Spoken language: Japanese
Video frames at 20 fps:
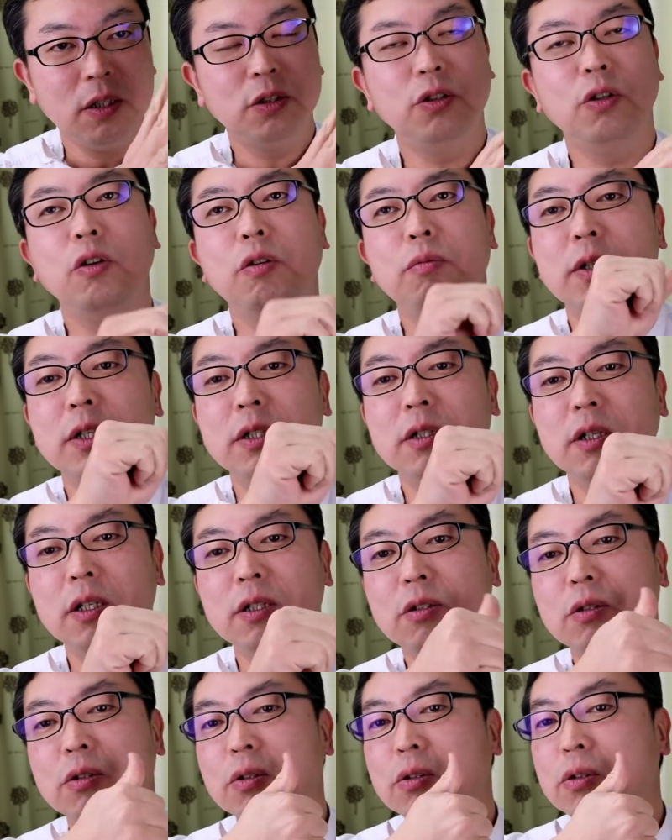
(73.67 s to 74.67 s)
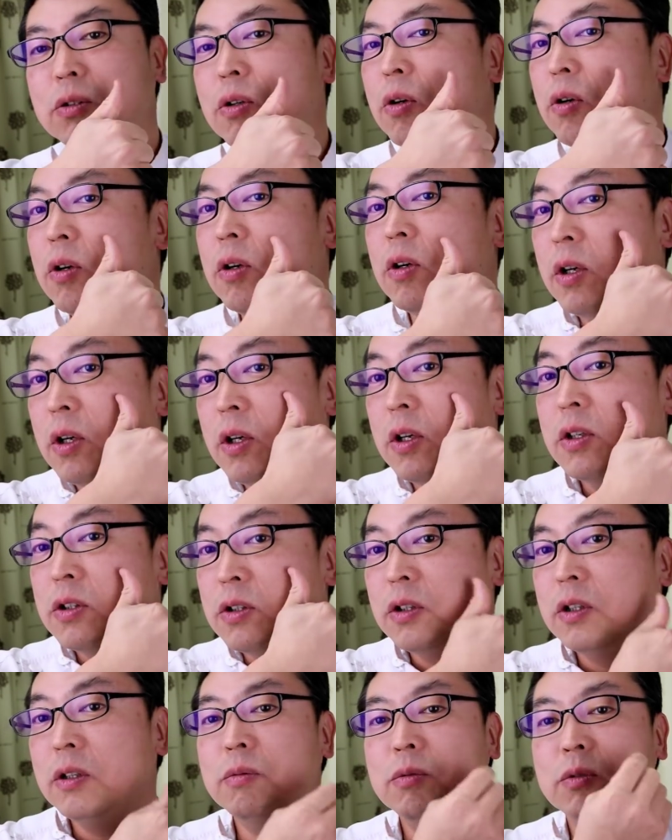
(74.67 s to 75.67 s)
強いマッサージをすると
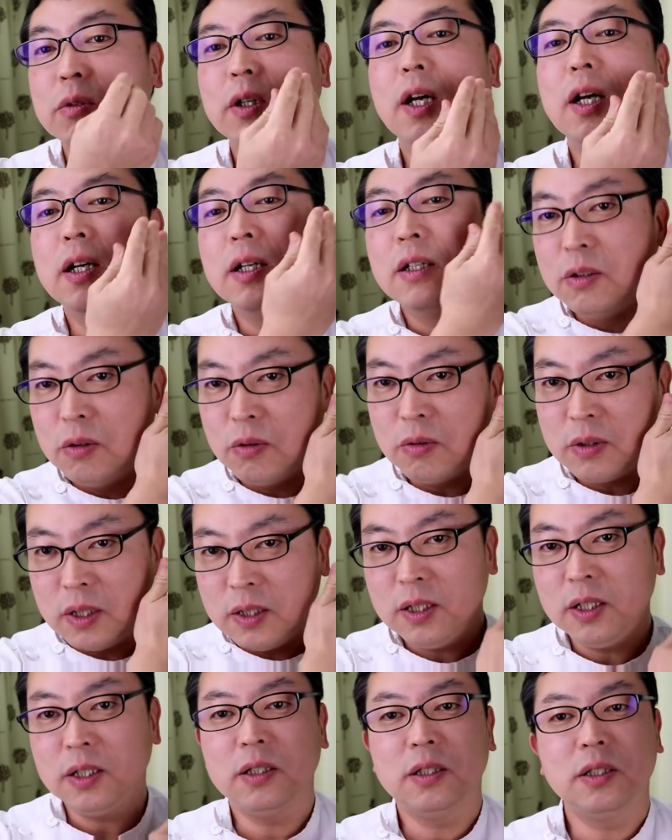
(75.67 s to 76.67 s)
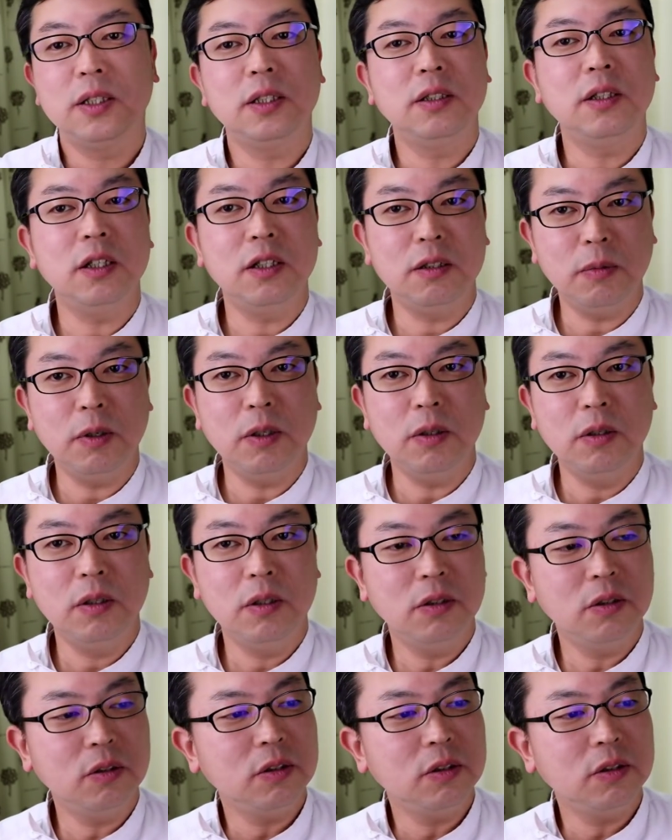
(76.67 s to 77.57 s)
水分がどっかに散ってしまう。